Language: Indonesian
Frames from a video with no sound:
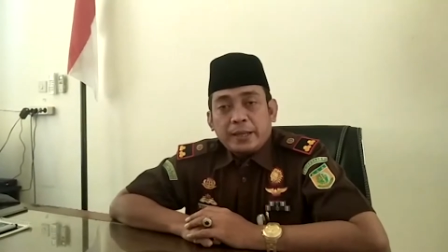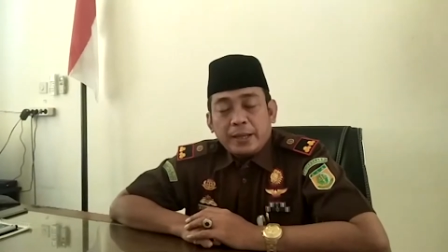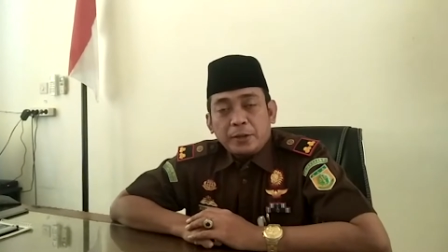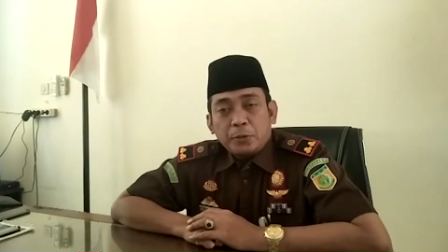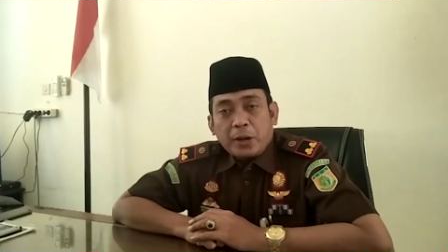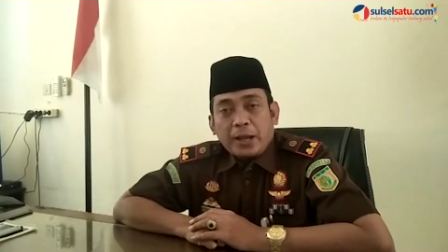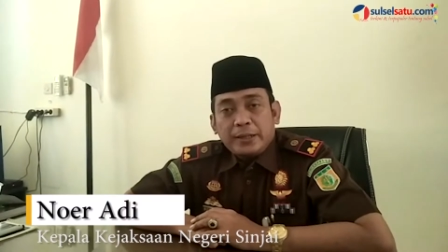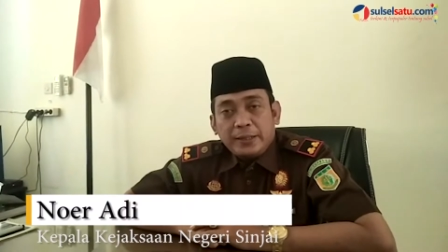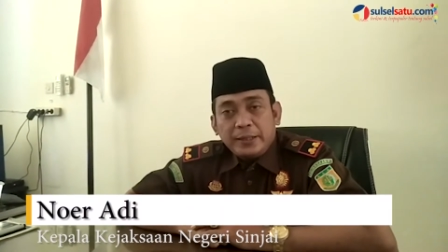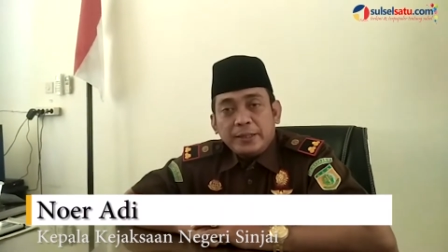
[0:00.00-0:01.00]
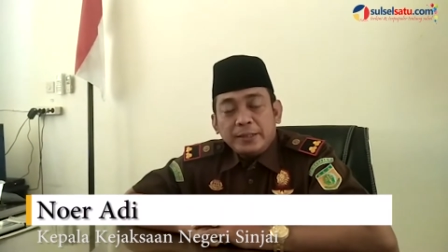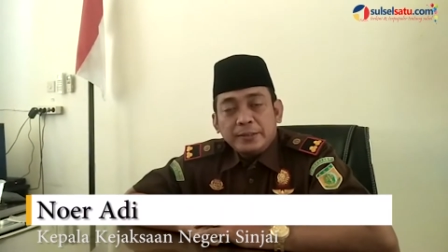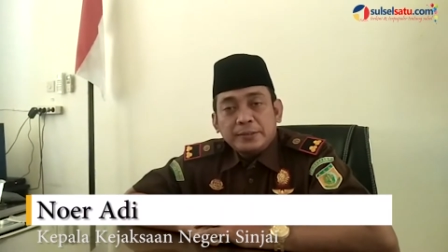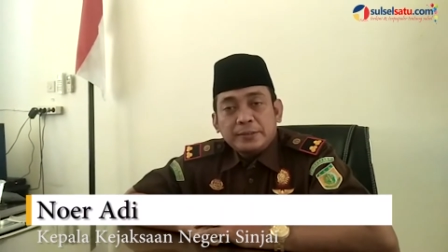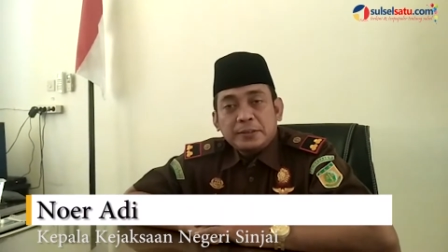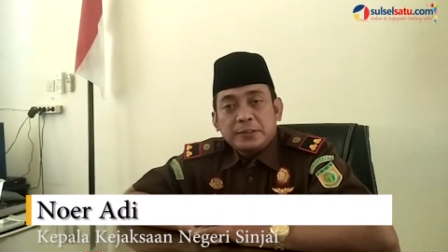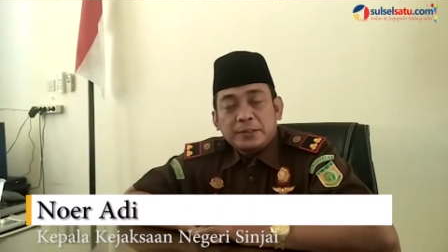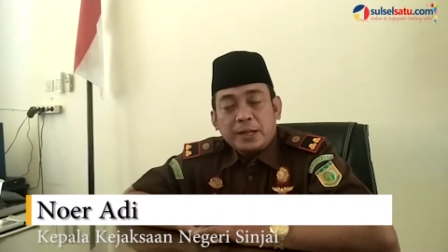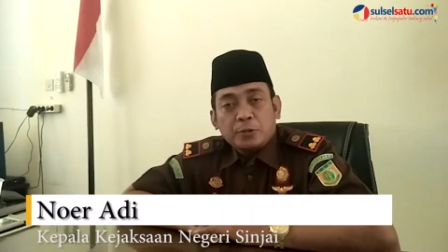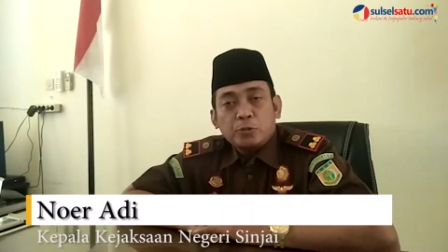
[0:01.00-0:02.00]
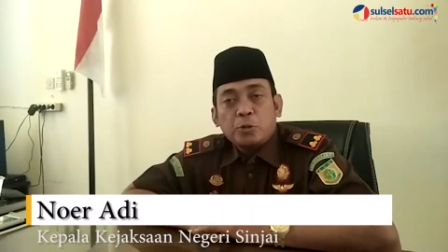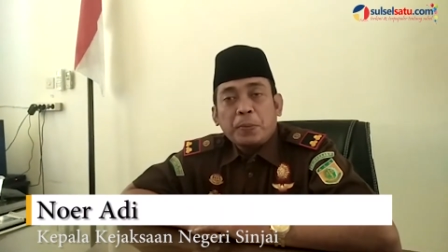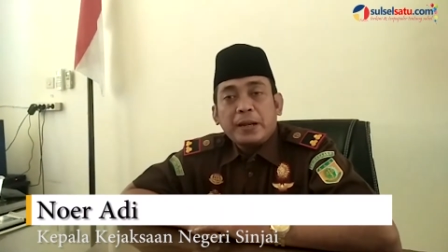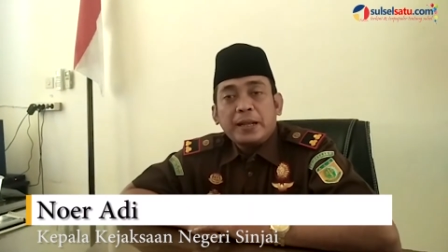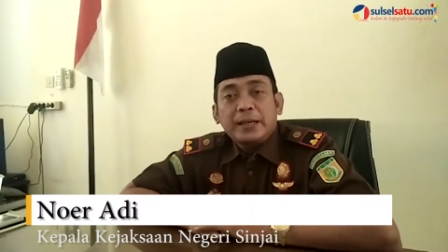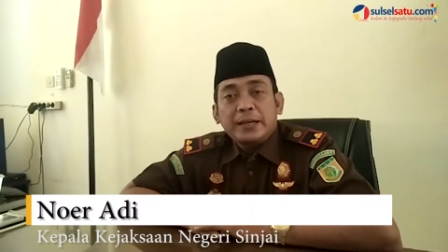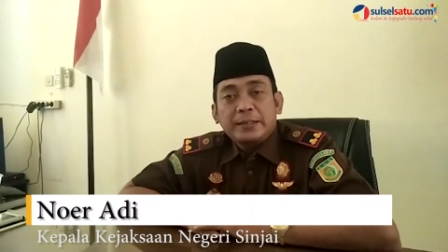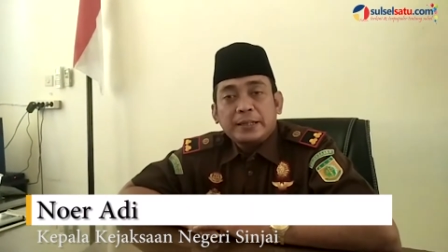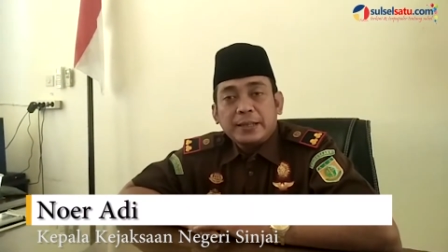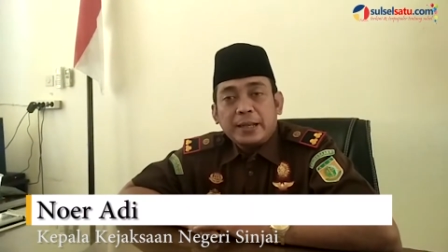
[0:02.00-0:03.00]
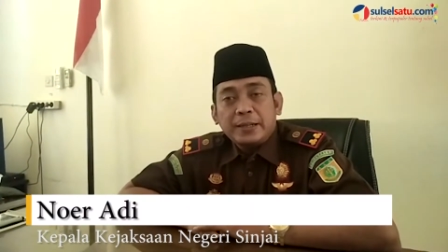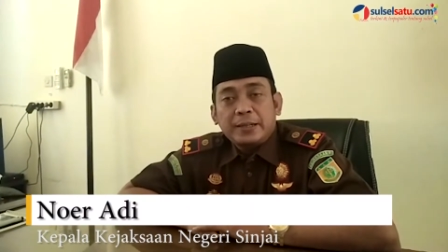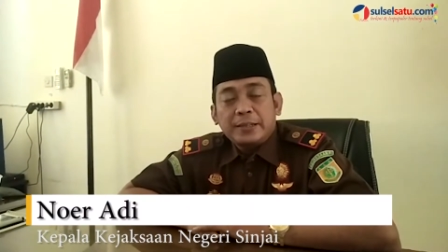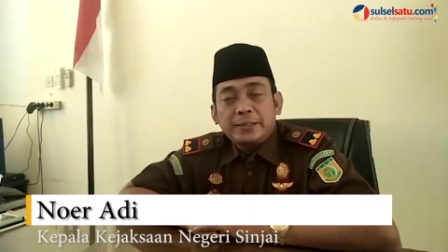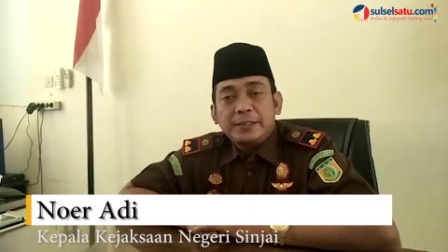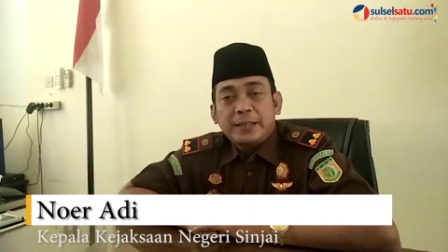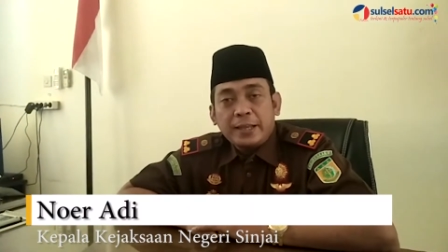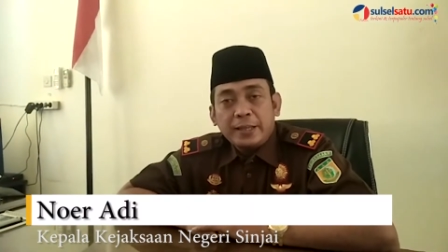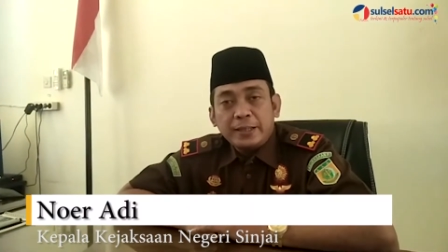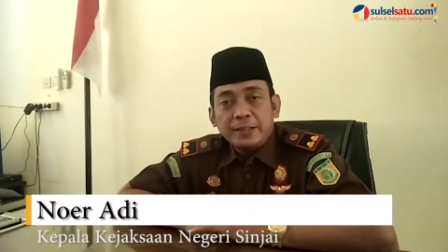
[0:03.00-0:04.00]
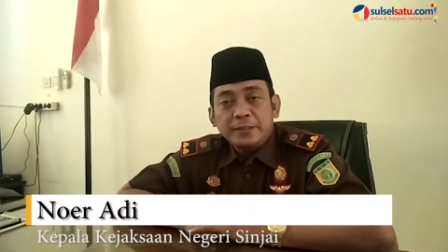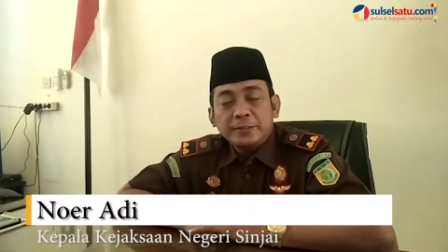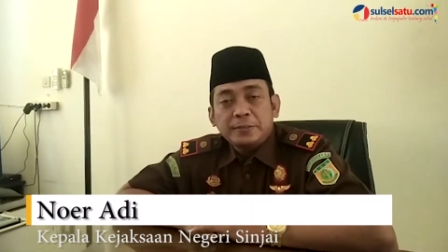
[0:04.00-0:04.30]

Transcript: Saya Nur Adi, selaku Kepala Kejaksaan Negeri Sinjai,